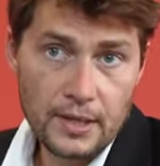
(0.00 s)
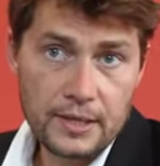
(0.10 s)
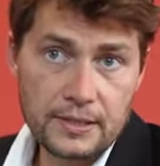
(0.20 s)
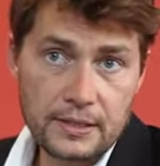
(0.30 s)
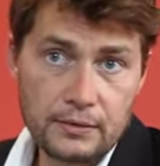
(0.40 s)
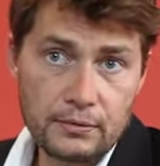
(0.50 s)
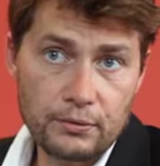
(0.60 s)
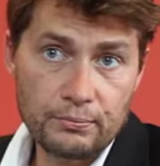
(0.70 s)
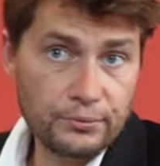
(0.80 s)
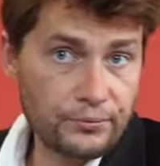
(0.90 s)
c'est
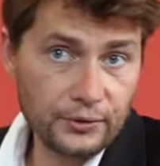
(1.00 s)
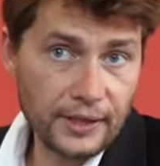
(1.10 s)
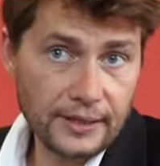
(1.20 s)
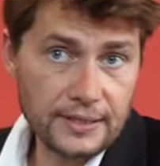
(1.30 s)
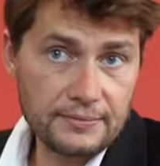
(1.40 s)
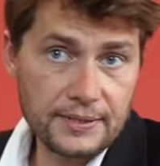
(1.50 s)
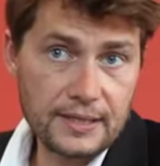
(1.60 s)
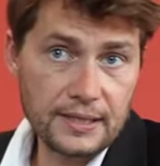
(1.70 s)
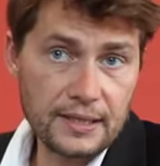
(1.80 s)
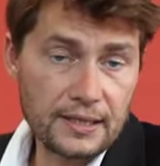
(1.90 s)
une plus forte
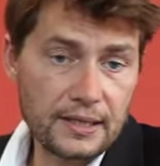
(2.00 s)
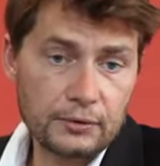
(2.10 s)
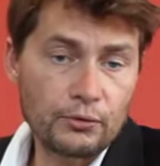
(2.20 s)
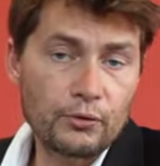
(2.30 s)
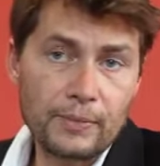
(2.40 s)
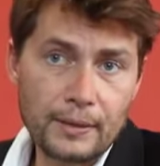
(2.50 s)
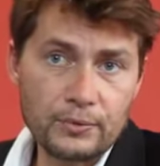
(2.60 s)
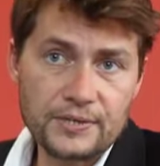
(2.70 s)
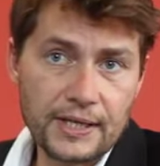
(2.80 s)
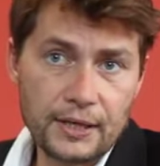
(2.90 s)
réactivité et donc
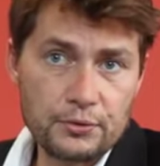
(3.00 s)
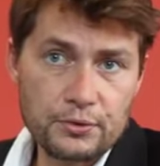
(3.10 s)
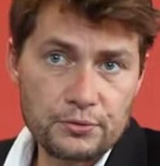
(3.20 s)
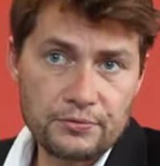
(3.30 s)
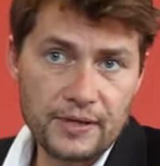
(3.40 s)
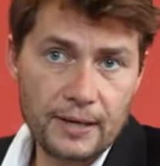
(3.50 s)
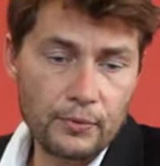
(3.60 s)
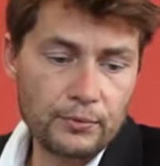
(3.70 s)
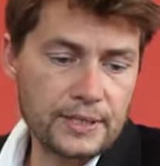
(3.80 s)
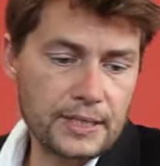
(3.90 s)
globalement c'est quelque chose
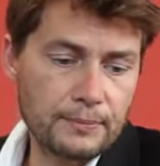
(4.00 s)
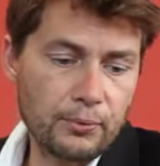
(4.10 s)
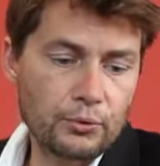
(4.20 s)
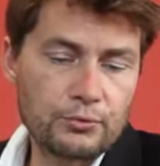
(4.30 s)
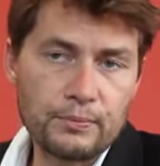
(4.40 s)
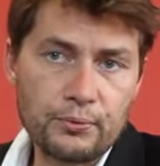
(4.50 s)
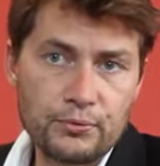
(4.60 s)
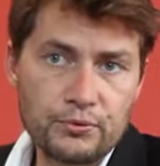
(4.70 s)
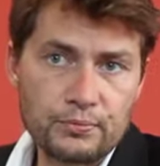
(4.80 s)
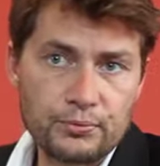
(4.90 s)
finalement qui produit
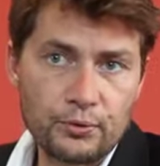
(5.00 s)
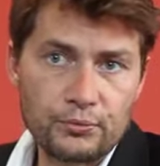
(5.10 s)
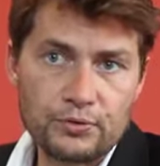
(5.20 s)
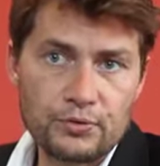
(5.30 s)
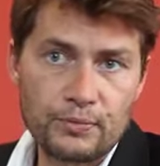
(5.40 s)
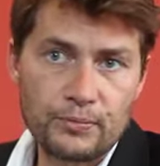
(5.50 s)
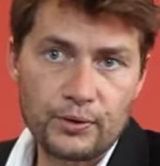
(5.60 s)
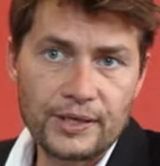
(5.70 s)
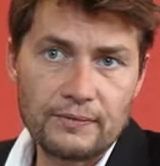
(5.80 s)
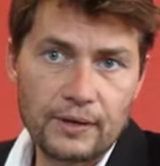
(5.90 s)
plus pour une
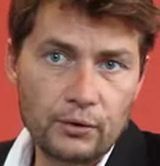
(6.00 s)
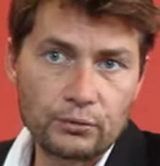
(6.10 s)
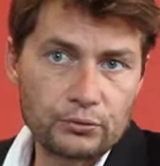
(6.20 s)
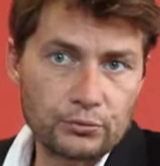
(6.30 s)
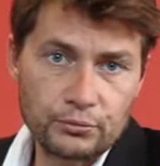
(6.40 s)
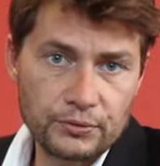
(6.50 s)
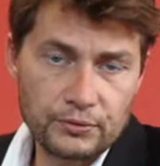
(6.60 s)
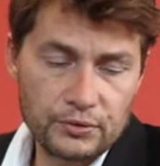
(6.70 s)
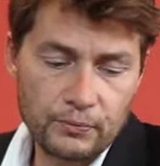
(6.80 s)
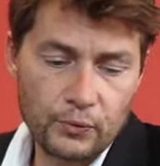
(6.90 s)
somme équivalente ou
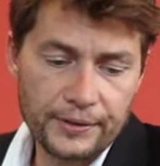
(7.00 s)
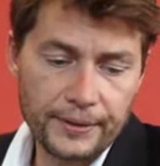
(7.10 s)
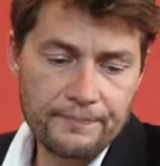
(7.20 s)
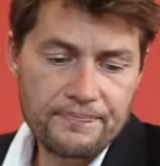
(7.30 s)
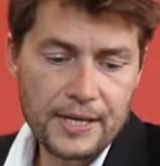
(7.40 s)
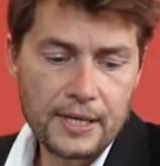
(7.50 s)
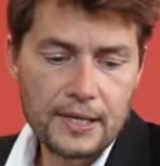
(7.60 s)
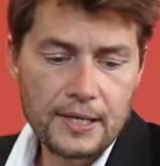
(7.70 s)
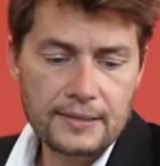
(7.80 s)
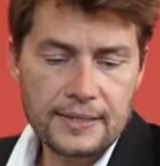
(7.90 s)
une somme moindre.
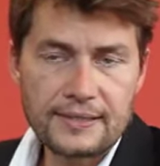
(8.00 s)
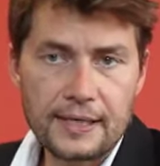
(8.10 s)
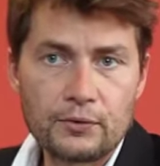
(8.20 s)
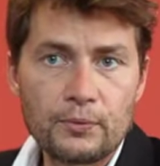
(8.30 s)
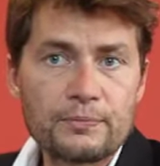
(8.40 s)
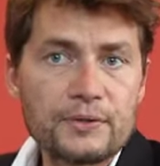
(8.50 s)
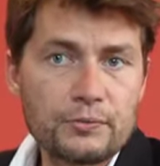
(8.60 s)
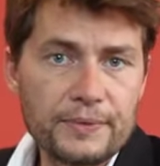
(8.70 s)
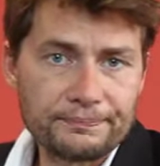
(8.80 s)
Ça c'est la demande MeToo